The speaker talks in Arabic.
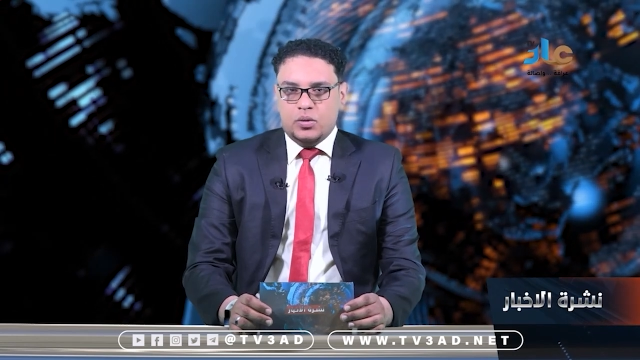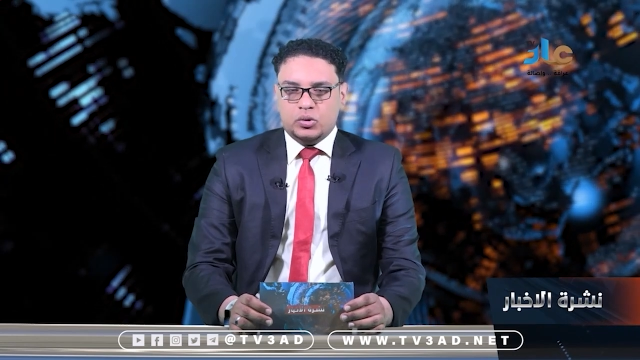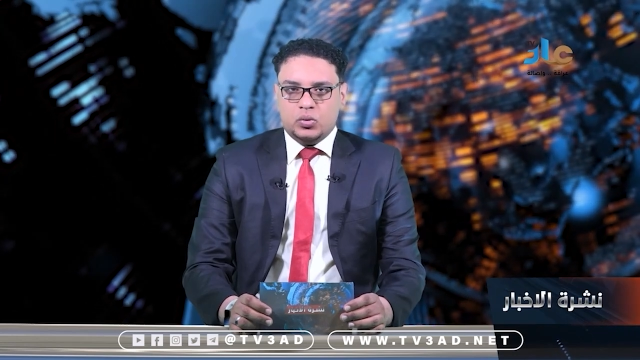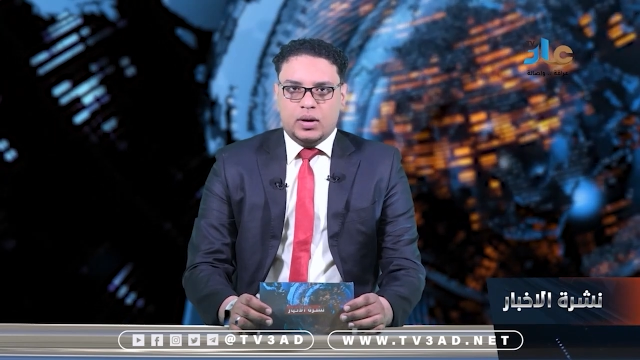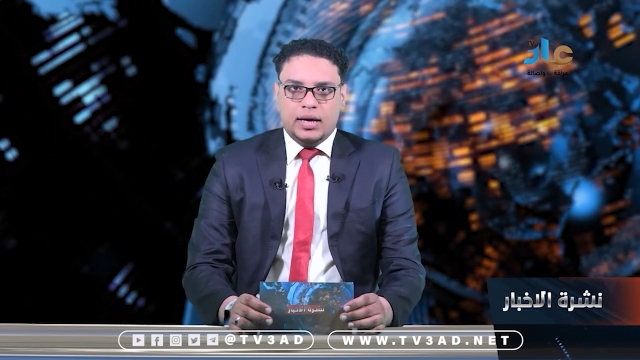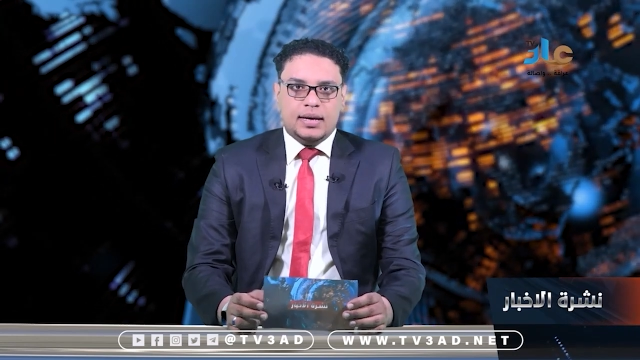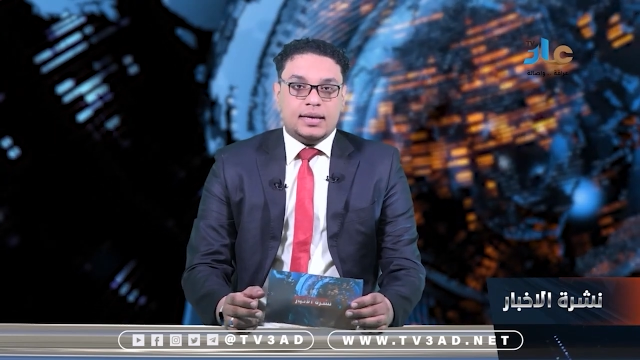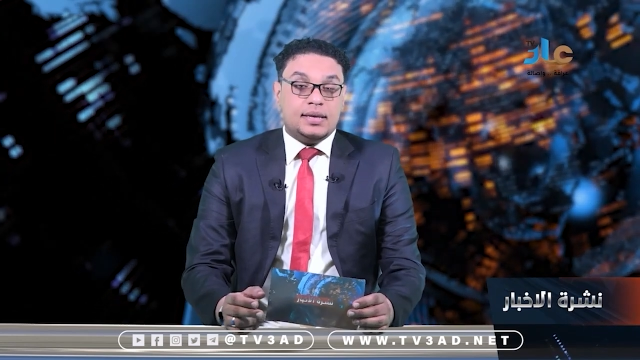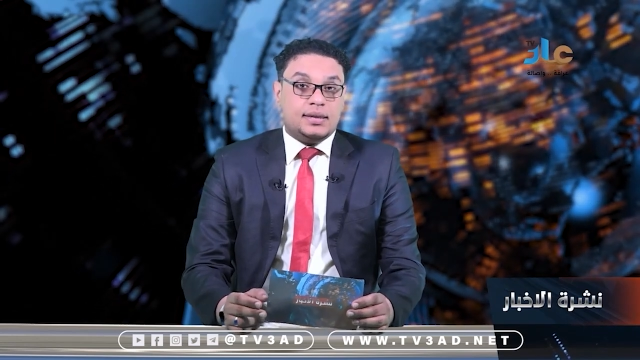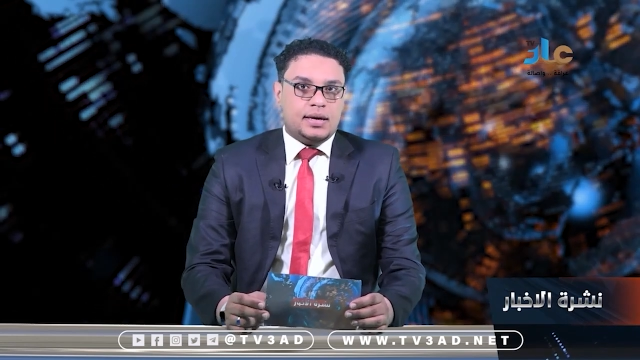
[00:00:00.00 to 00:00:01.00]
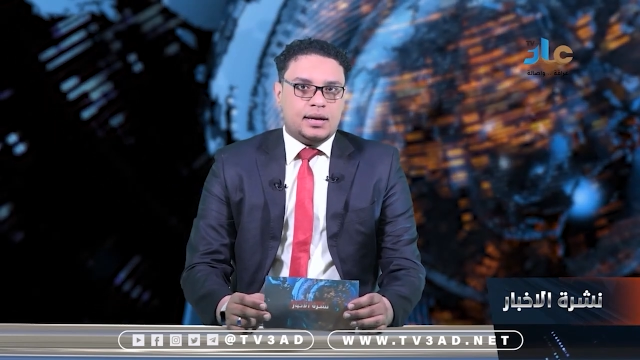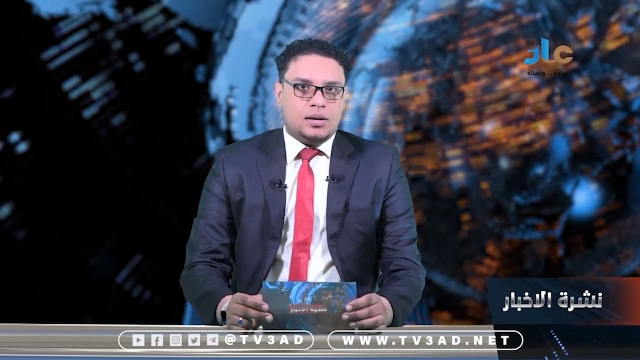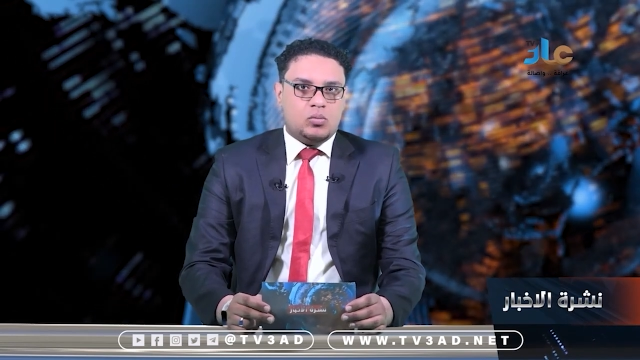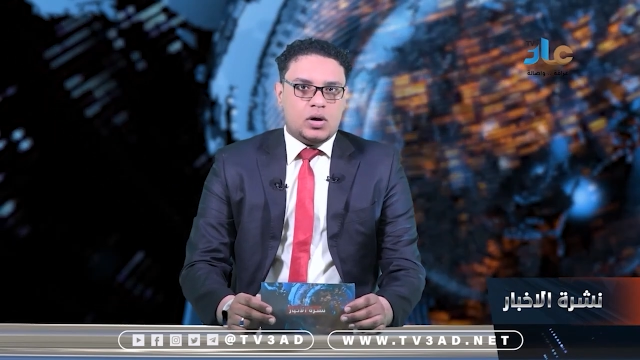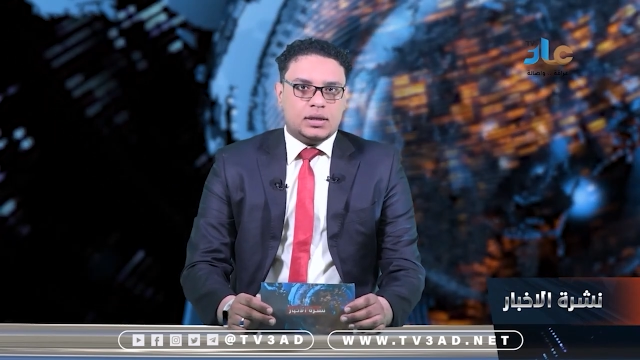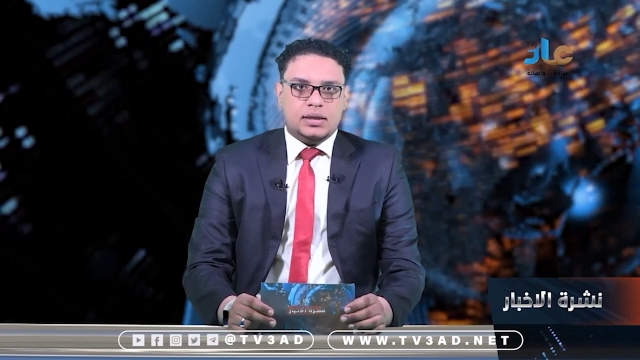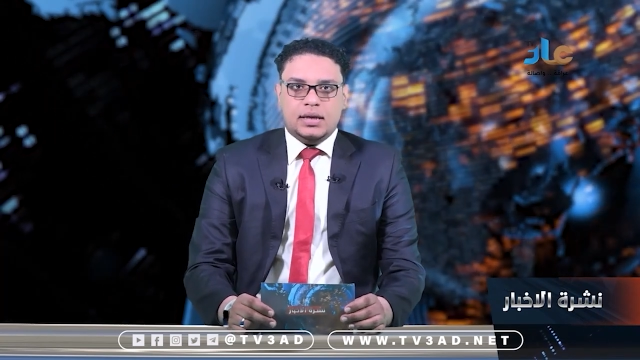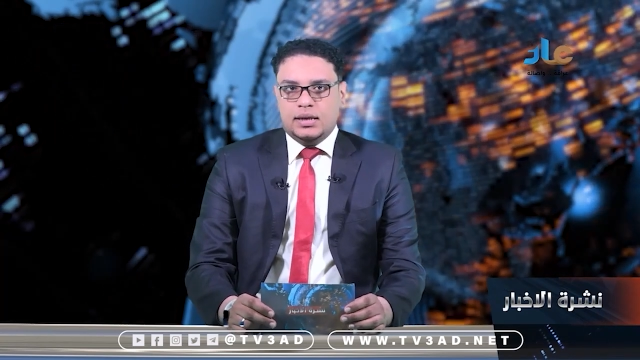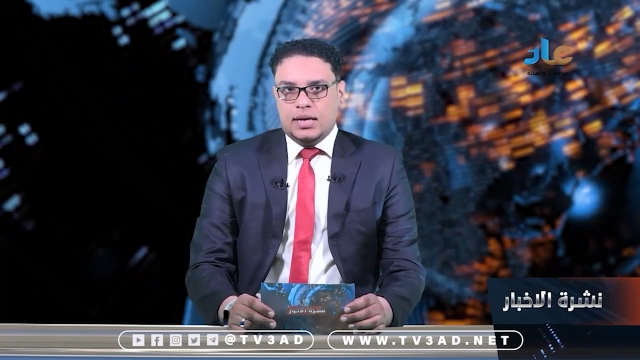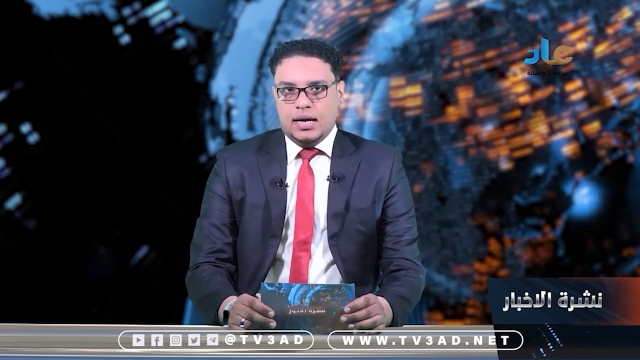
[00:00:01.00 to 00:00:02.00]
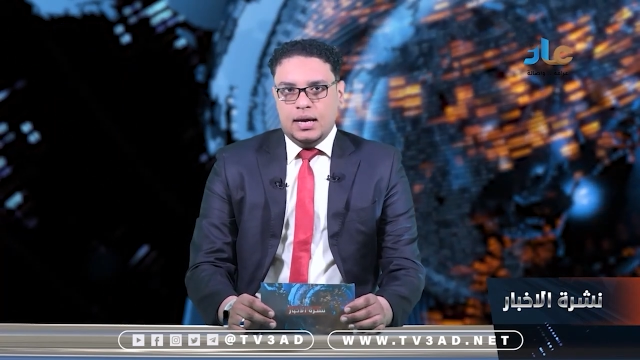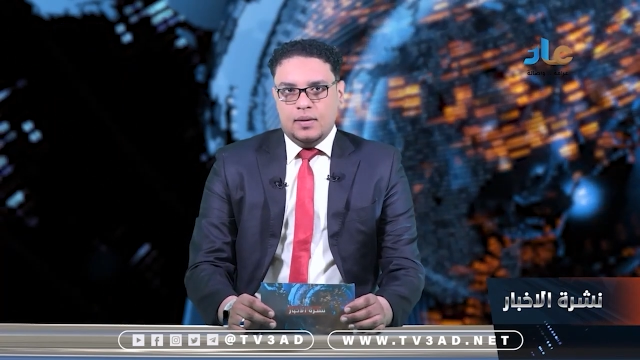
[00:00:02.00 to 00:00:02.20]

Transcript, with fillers: والدعاء إلى تذكير المواطنين